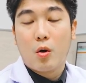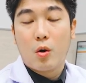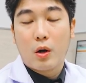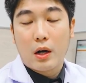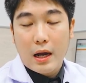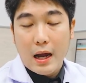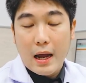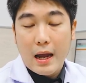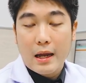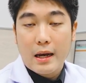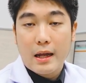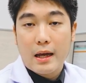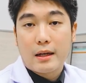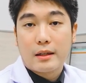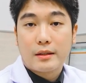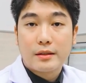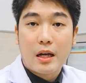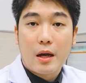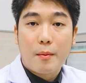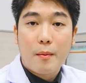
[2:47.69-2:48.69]
คนไข้เนี่
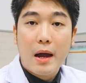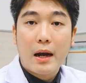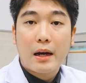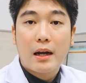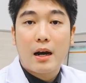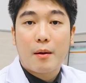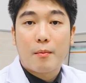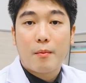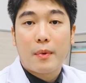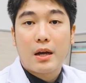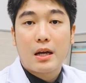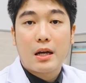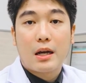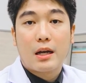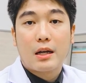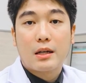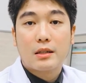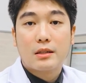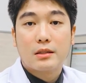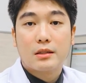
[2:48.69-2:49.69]
ยสามารถกลับมา
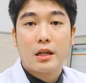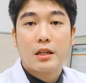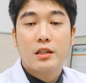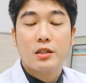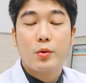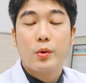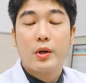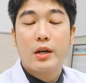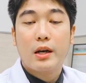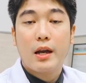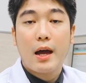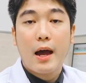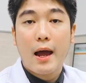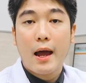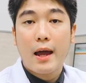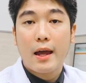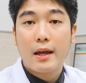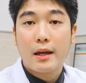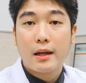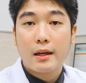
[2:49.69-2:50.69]
ใช้ชีวิต
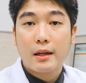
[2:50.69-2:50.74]
ได้